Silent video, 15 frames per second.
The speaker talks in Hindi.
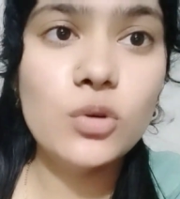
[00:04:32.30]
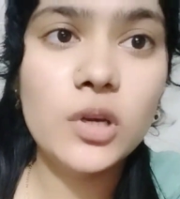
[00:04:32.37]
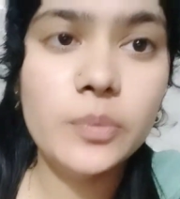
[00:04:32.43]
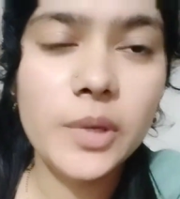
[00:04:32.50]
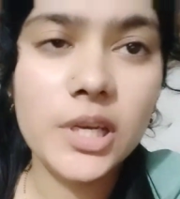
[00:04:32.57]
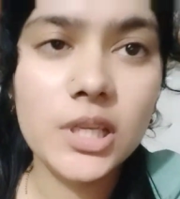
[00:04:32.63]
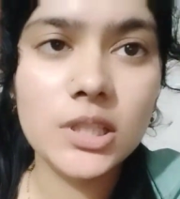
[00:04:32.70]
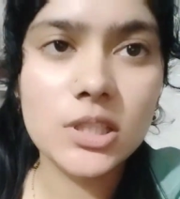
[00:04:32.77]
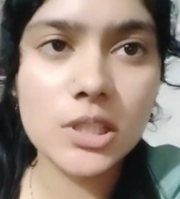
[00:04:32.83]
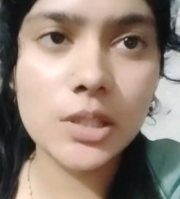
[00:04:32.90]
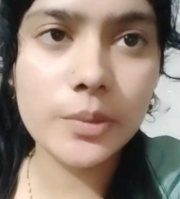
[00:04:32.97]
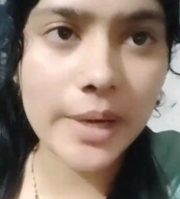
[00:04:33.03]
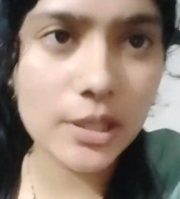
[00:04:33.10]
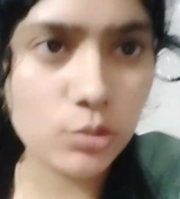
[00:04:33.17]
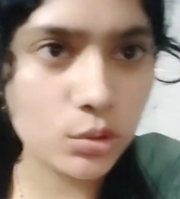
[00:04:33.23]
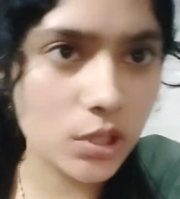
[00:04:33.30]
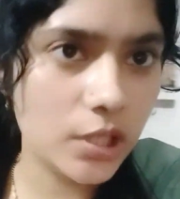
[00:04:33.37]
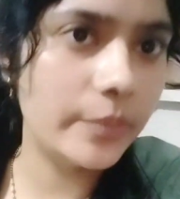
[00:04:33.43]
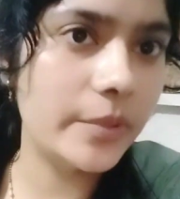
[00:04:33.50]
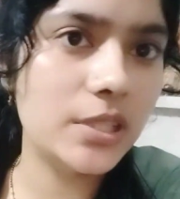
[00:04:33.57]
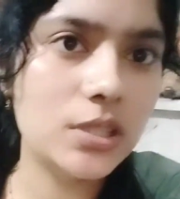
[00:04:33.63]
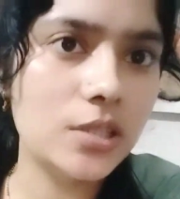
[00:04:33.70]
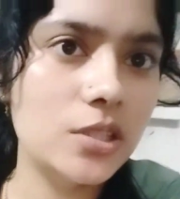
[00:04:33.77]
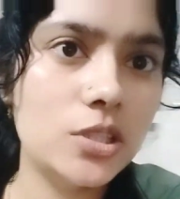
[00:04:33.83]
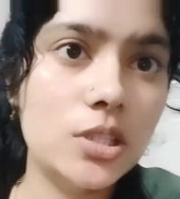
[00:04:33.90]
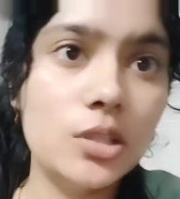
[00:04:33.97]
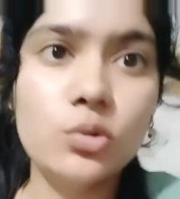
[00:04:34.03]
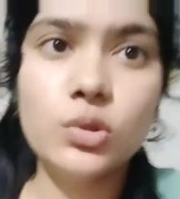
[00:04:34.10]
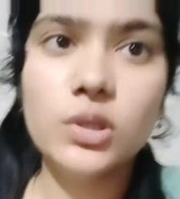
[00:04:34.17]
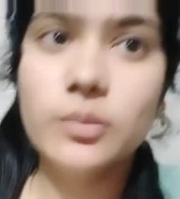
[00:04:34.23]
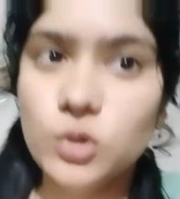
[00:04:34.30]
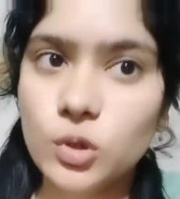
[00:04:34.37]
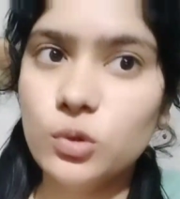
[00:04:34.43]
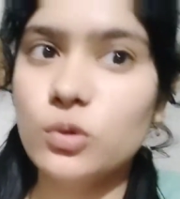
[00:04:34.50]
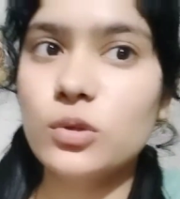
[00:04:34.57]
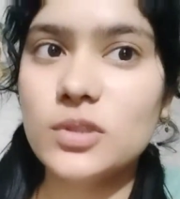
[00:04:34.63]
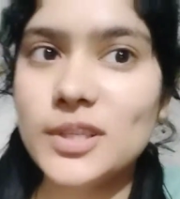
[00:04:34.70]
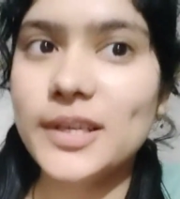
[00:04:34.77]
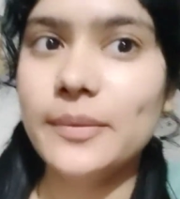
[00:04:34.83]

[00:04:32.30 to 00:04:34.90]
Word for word: और मेरी इतनी बात होती है नमस्ते जितनी क्योंकि हम दोनों को शर्म